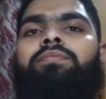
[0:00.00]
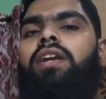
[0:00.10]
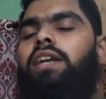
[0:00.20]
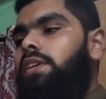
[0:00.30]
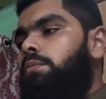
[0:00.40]
कब
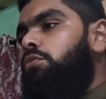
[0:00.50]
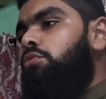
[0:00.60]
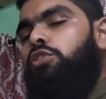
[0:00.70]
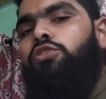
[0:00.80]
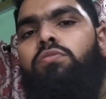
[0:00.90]
असल में
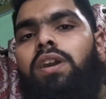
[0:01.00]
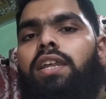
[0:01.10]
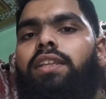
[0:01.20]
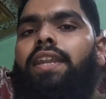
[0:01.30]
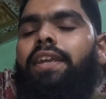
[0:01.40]
कुछ इशू आ
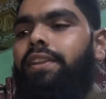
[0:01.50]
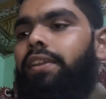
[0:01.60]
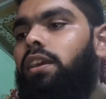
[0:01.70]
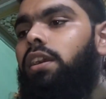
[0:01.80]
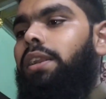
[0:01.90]
रहा था
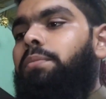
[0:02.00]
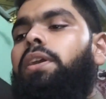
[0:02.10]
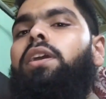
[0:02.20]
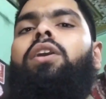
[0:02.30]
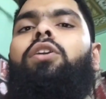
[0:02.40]
इलेक्ट्रिक का घर
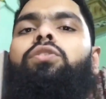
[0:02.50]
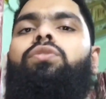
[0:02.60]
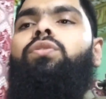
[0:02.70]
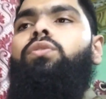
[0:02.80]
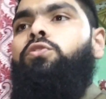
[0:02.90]
में
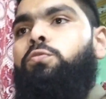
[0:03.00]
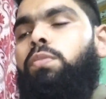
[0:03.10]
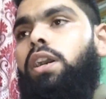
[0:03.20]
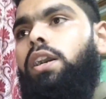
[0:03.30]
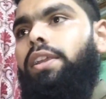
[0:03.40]
तो
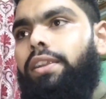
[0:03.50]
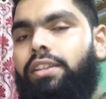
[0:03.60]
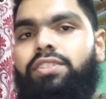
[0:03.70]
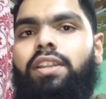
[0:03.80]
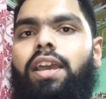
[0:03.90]
सुबह
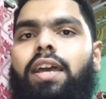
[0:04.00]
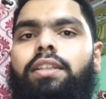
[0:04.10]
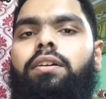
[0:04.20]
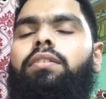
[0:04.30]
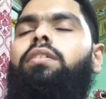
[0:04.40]
इलेक्ट्रिशन आया
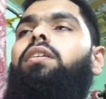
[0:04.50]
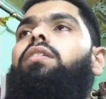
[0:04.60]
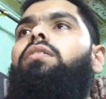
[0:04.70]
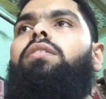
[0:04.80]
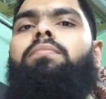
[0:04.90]
था
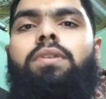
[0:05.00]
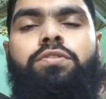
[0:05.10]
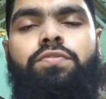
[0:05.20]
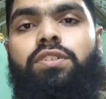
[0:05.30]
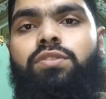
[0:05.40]
और मैं
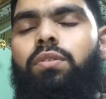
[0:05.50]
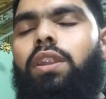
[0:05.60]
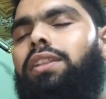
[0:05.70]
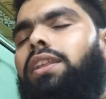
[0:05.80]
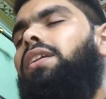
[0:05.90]
उस वक्त सो
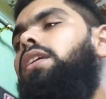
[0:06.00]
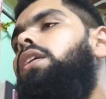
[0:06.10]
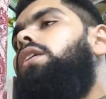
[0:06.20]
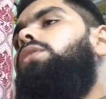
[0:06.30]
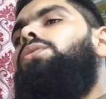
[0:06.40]
रहा था
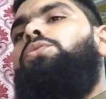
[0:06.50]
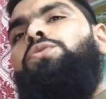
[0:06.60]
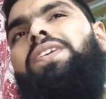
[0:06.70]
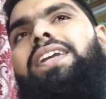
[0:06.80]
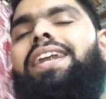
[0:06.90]
तो
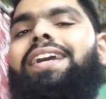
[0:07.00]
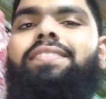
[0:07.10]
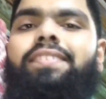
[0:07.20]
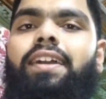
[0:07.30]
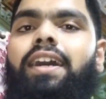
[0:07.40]
उस वक्त ये
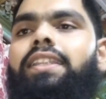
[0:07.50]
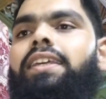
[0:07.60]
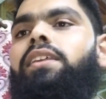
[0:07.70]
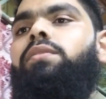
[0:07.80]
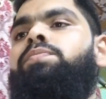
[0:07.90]
लाइट्स निकाल
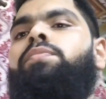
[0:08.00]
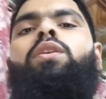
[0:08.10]
दी थी